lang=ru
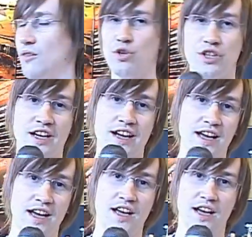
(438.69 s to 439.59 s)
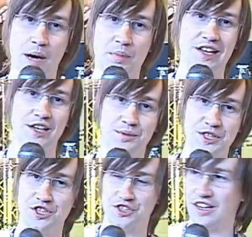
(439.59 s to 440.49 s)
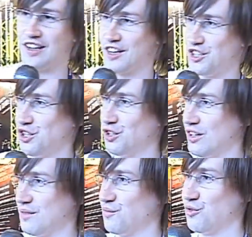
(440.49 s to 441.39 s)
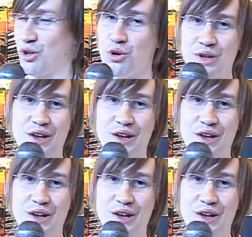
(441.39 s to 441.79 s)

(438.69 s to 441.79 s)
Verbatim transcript: Вот такая апокалиптическая картина, такое у меня